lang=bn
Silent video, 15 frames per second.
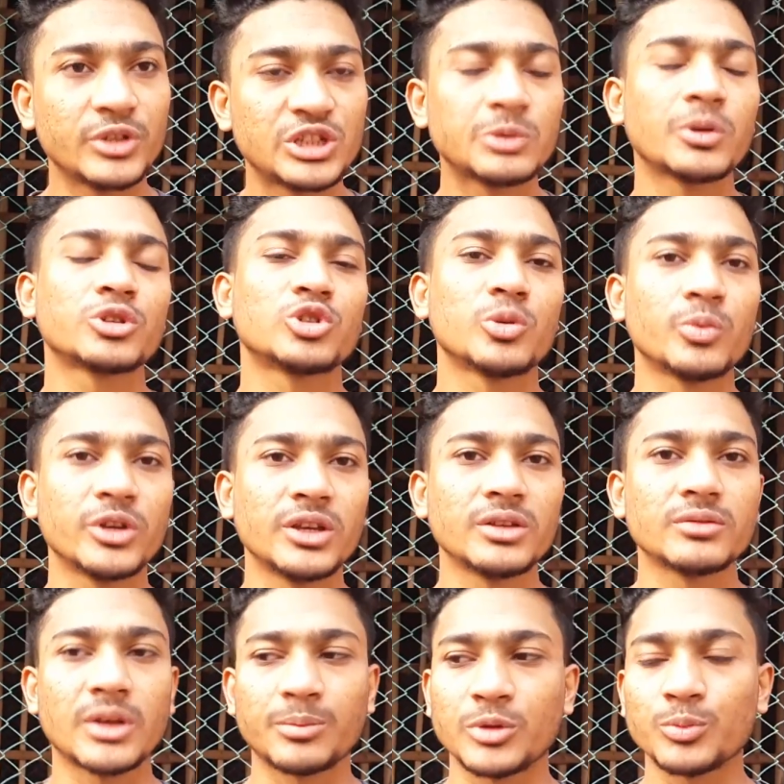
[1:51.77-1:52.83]
বেশিরভাগ সময়
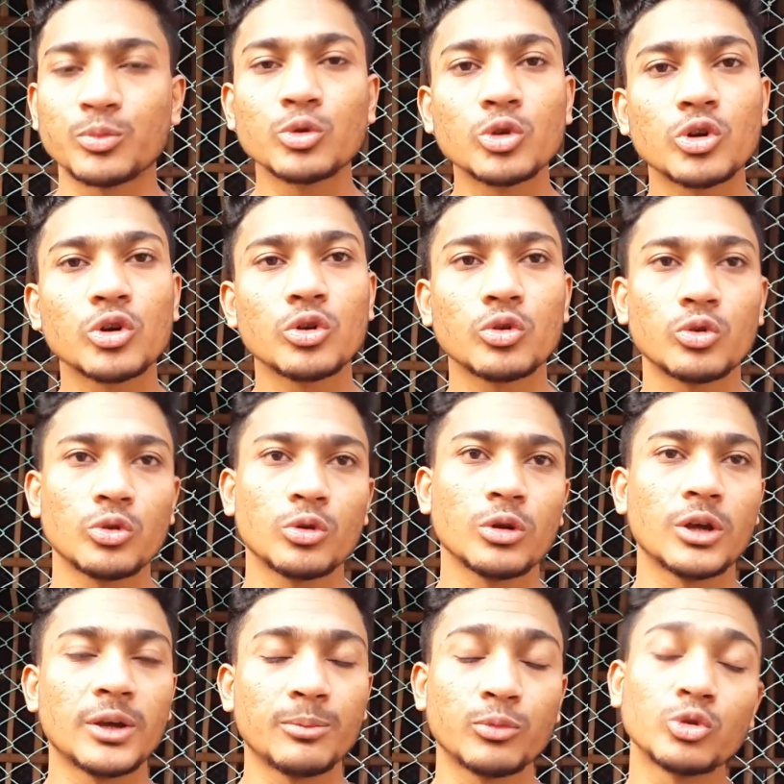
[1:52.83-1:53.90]
আপনার পুনঃ
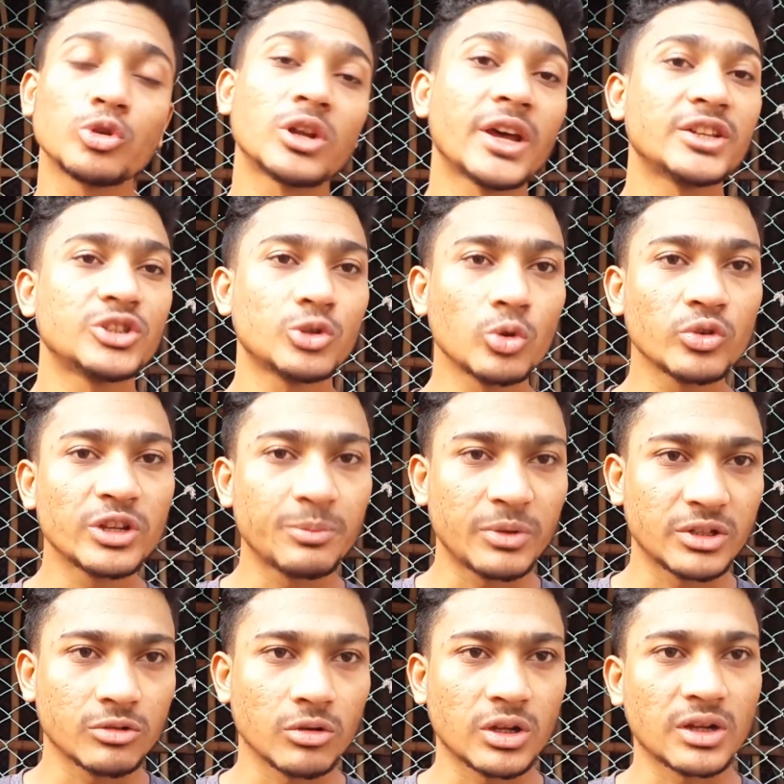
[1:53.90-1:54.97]
পুনরায় যে রোগ
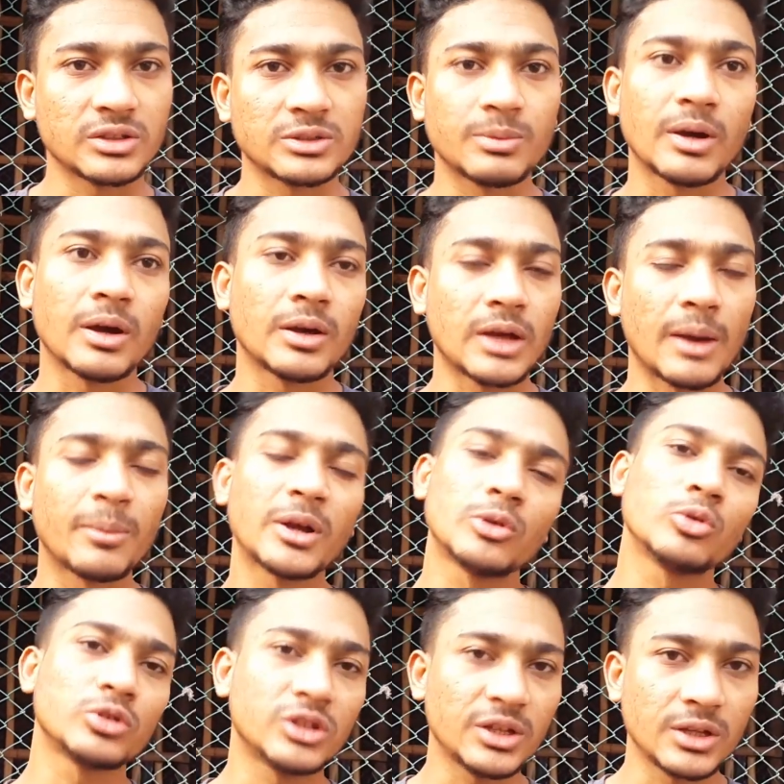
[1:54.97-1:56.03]
রিপিট করার যে বা
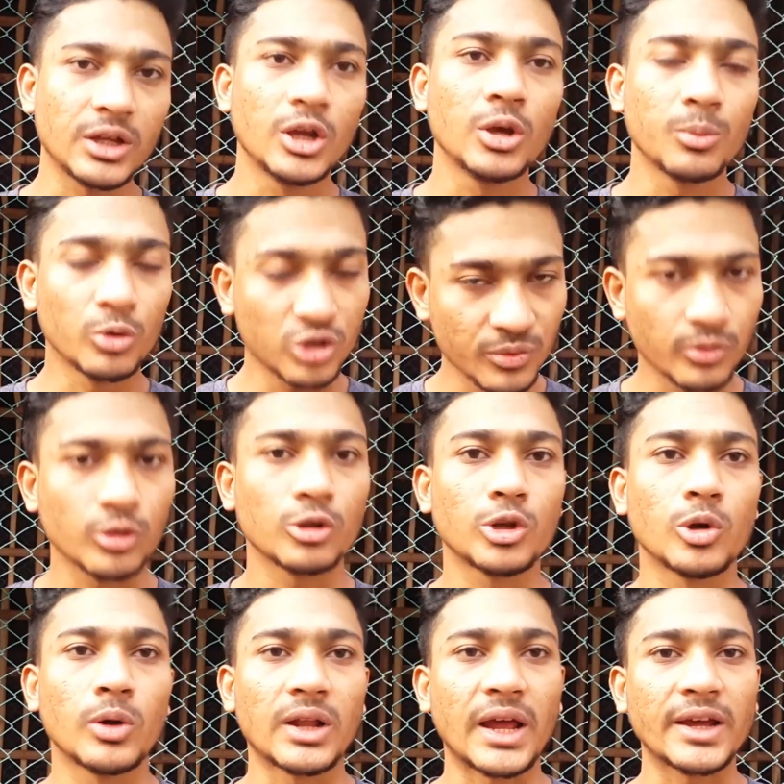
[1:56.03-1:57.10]
আবার রোগটি
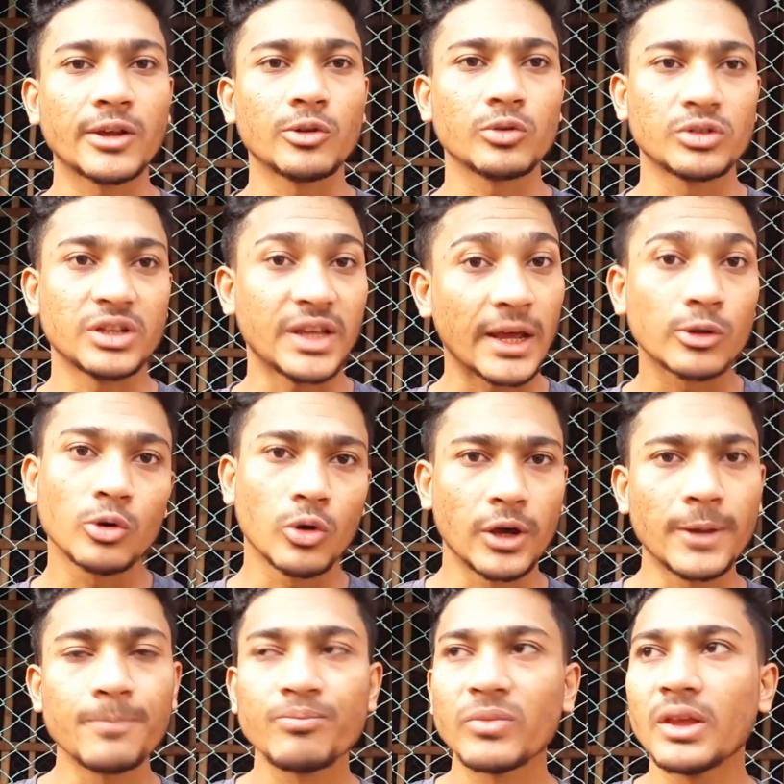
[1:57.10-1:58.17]
প্রতিফলন হওয়ার আগের রোগটি কেন
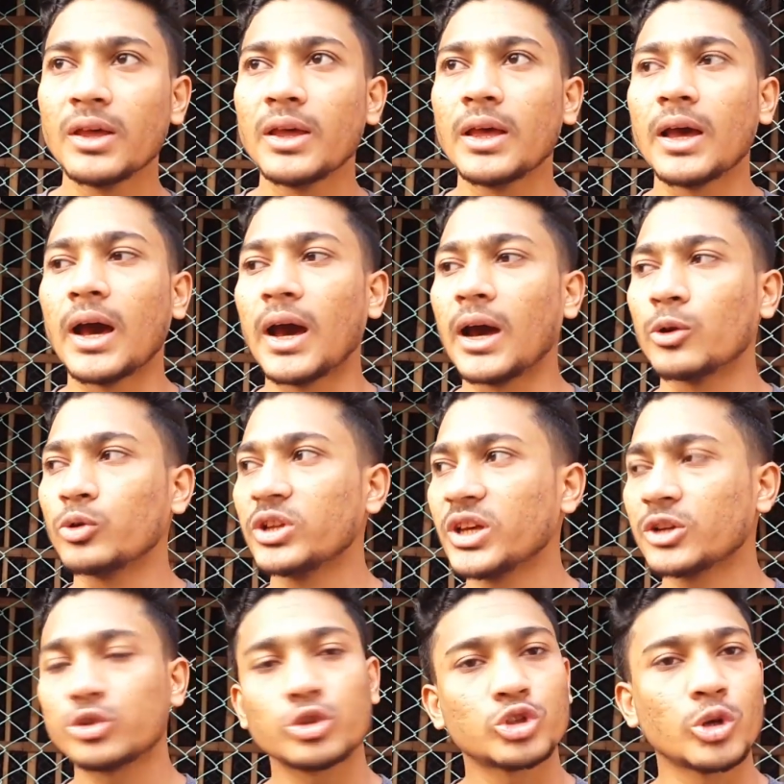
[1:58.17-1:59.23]
হয় আর
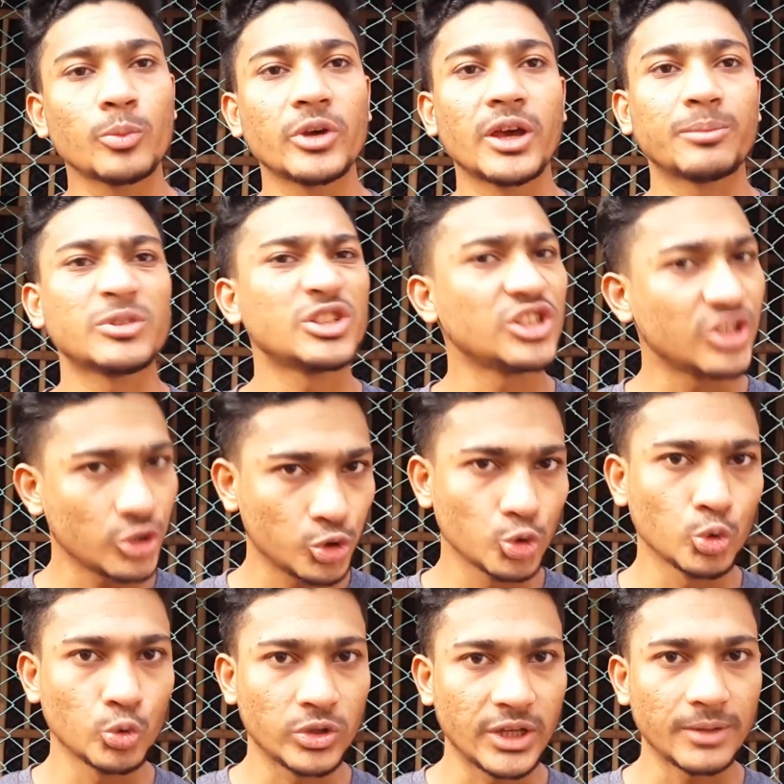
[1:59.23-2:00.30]
অধিকাংশ সময় আপনার শীতের
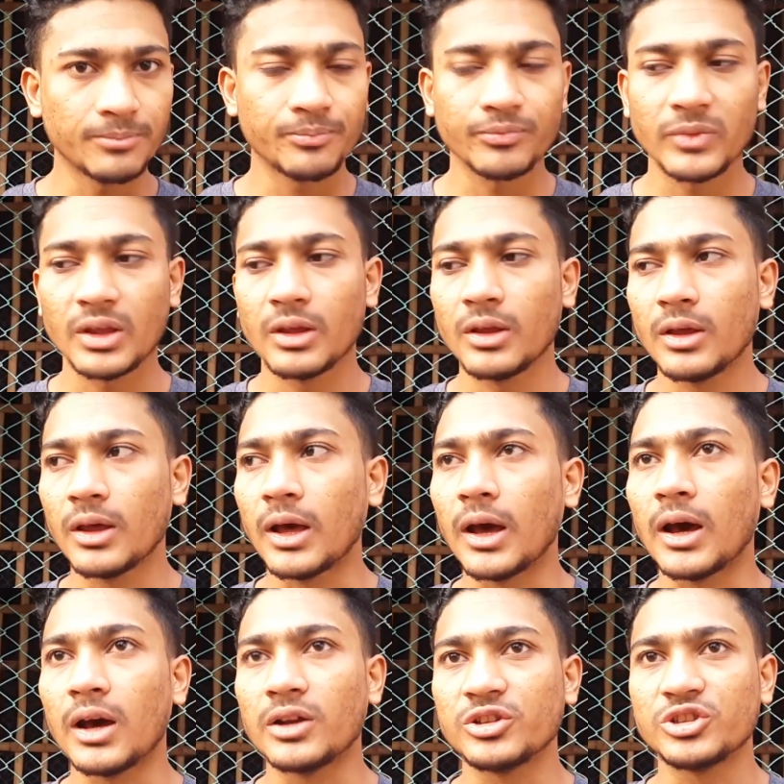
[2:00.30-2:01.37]
শুরুতে
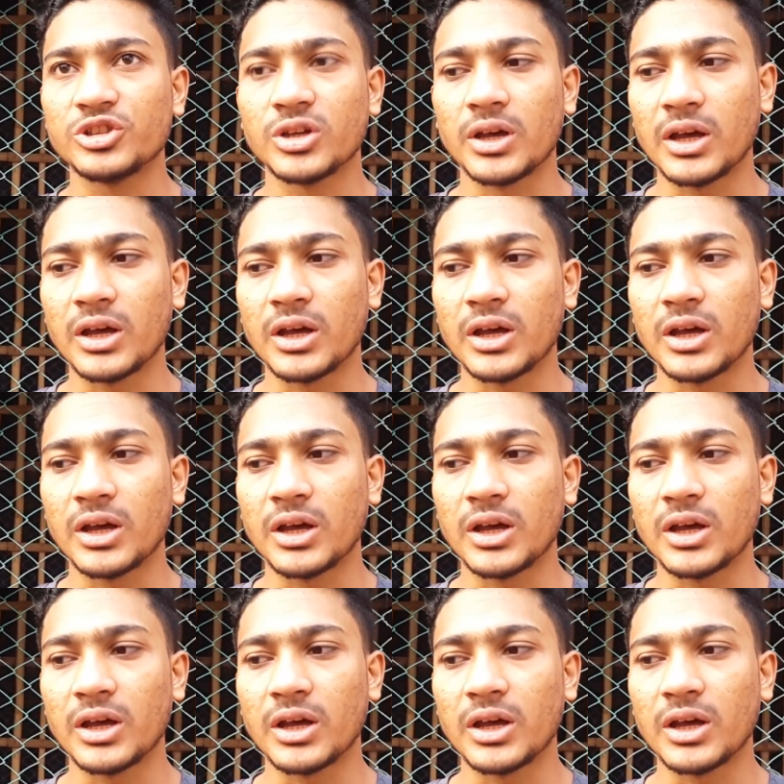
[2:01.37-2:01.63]
আর